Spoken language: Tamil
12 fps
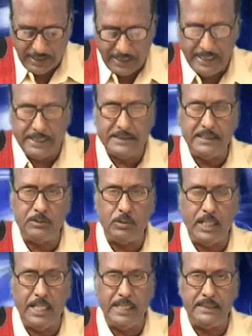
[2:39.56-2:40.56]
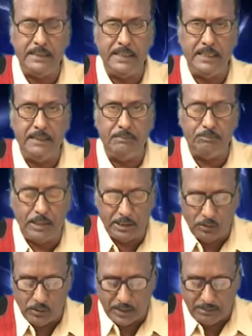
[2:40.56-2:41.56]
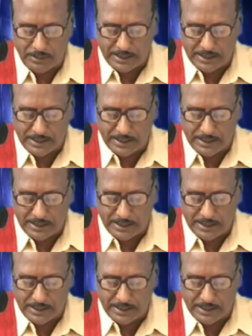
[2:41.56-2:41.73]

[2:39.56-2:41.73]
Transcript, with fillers: ஆயிரத்தி தொள்ளாயிரத்தி பதினோராம்